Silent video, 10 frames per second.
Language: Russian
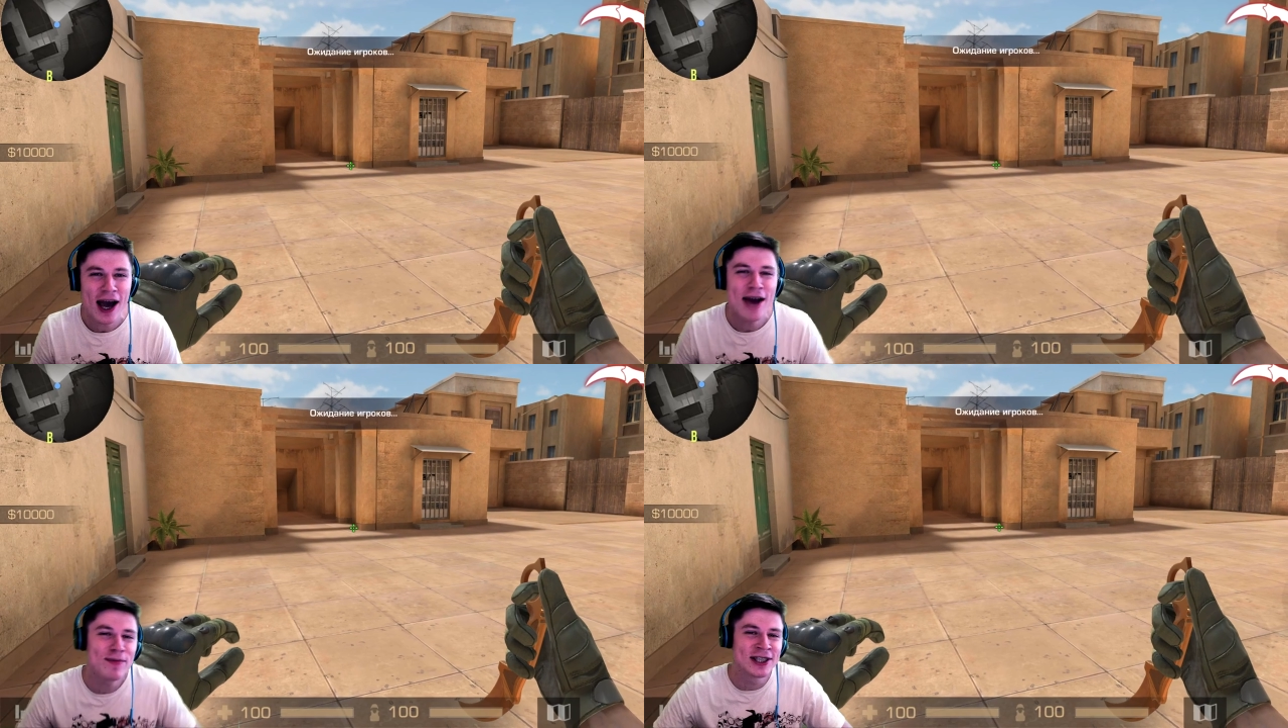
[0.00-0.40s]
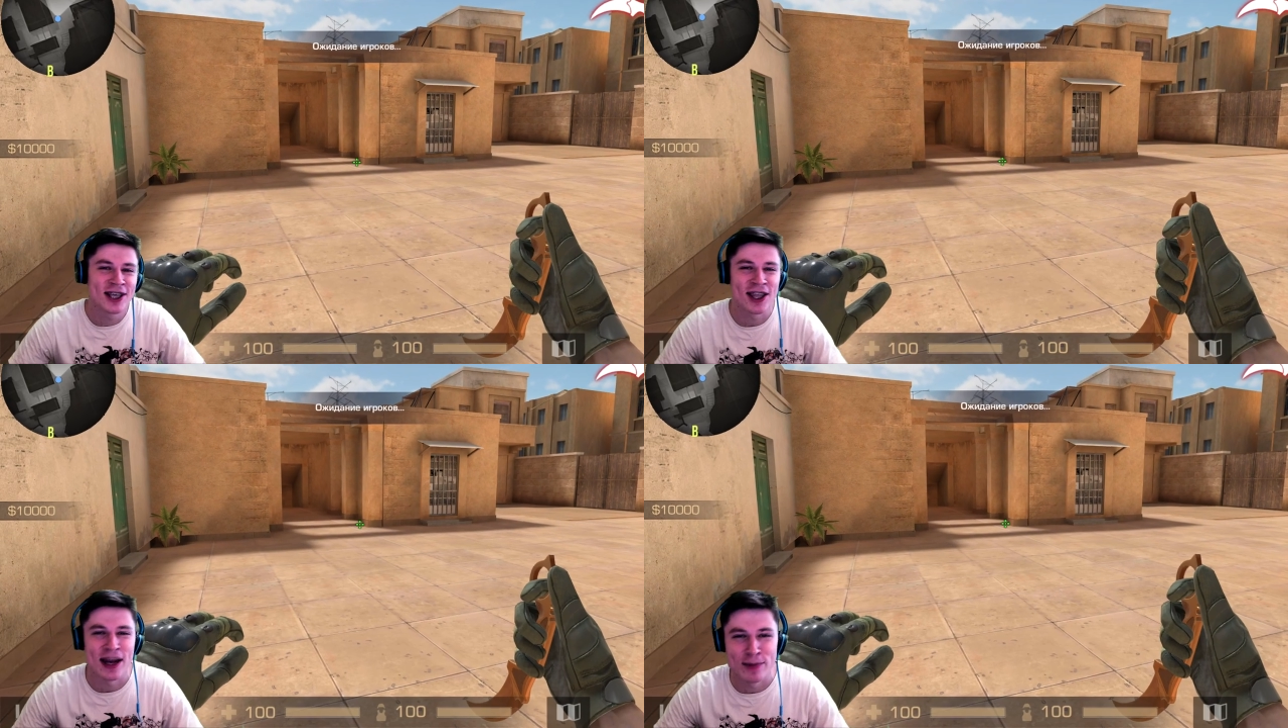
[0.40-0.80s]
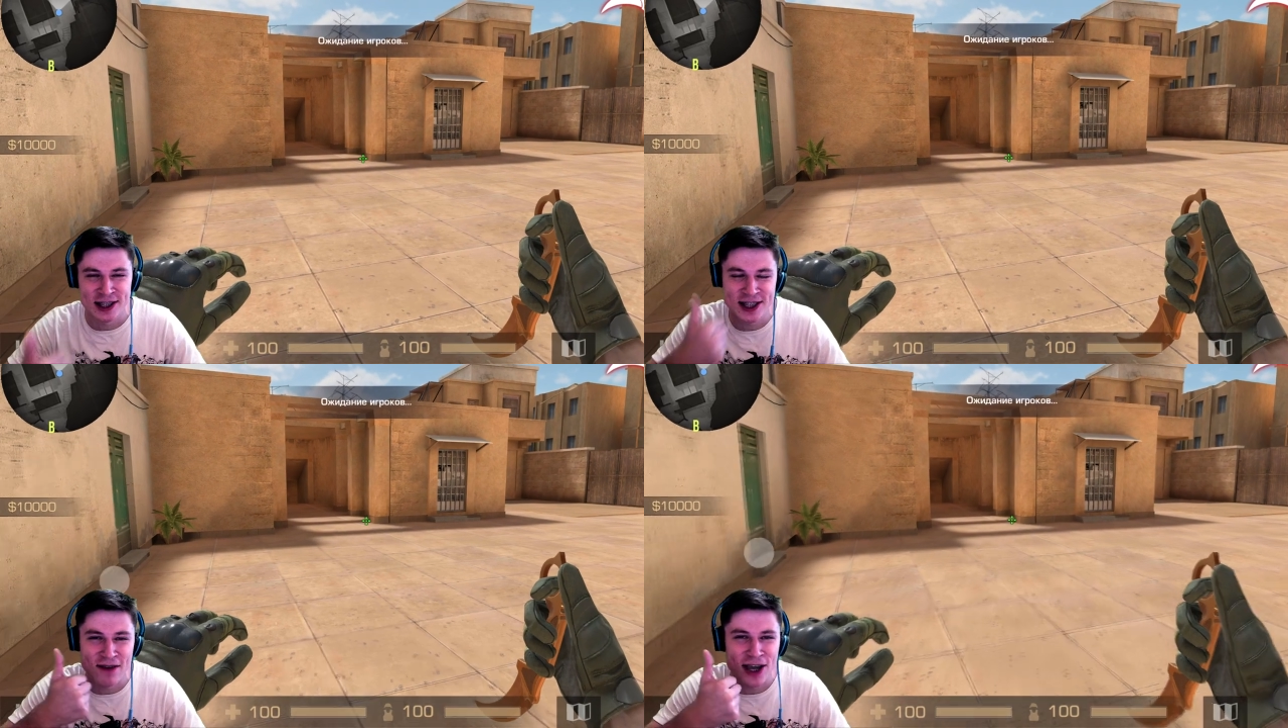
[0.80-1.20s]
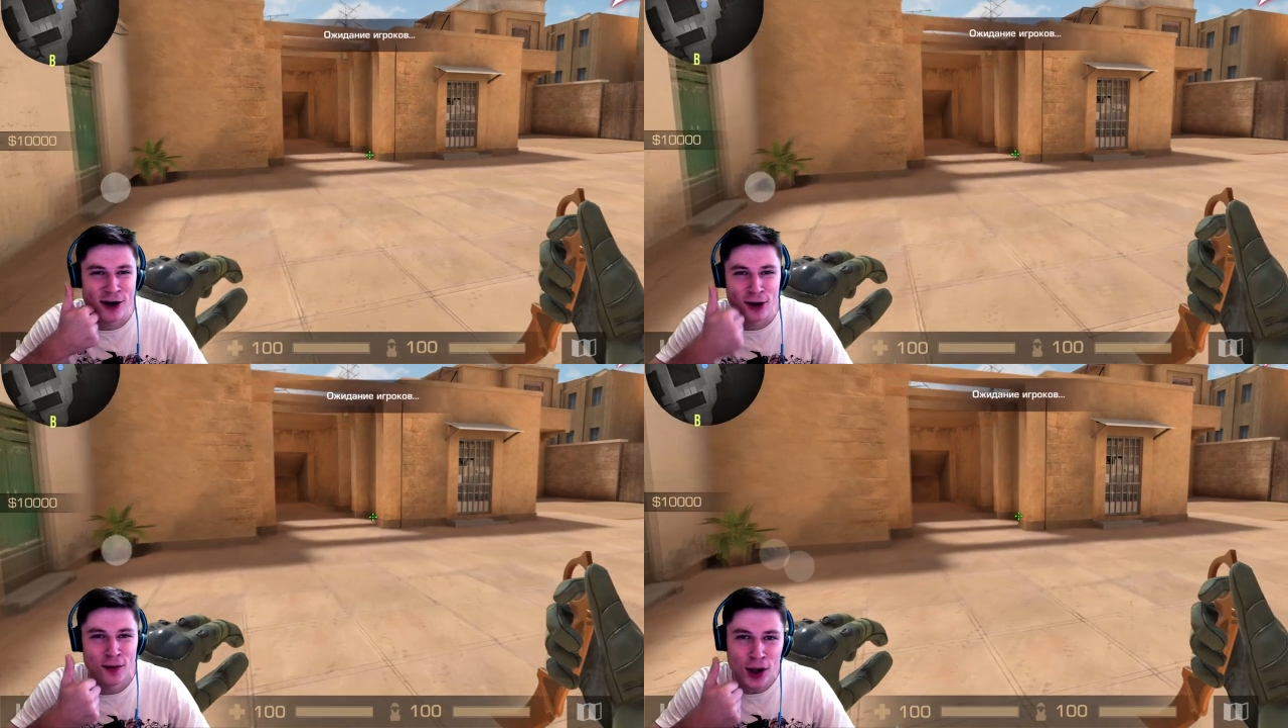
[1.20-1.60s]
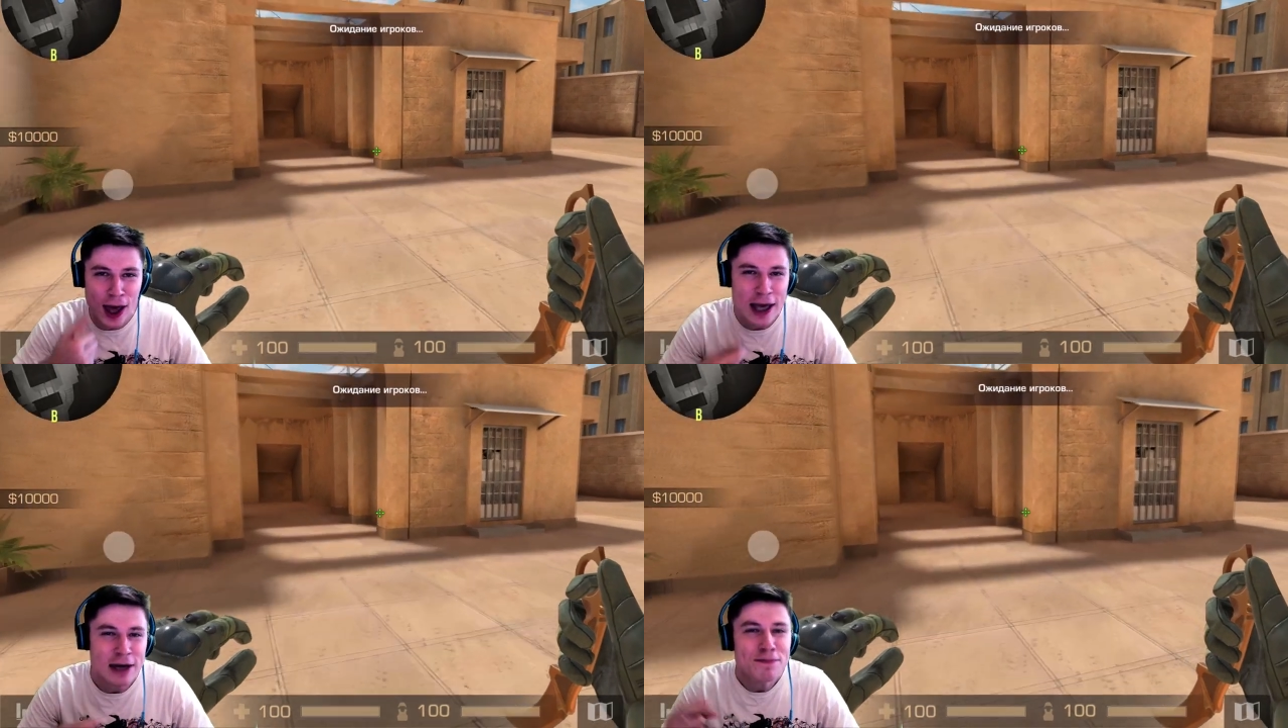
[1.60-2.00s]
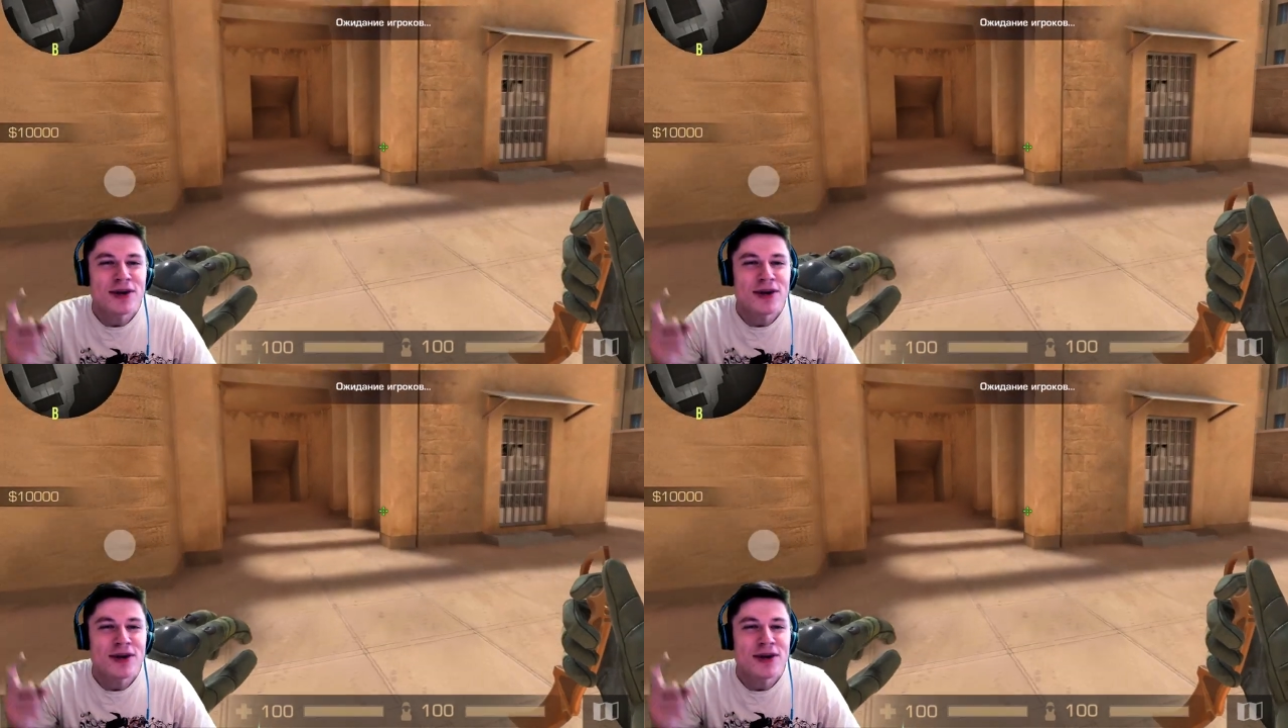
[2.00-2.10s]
Обязательно поставьте огромный лайк,